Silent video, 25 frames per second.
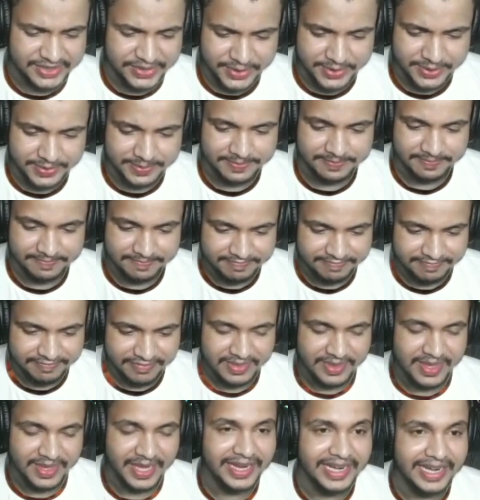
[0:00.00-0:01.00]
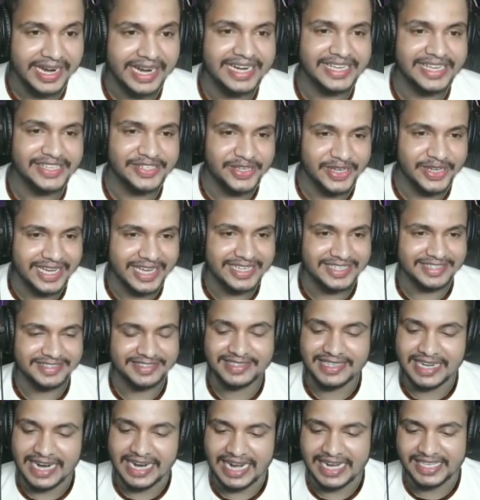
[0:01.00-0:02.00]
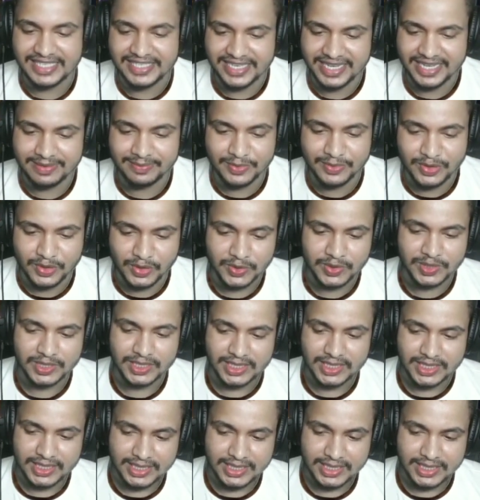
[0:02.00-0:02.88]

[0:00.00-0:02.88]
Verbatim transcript: गाड़ी चाहिए, चाहिए नहीं गाड़ी चाहिए गाइस गाड़ी चाहिए हमको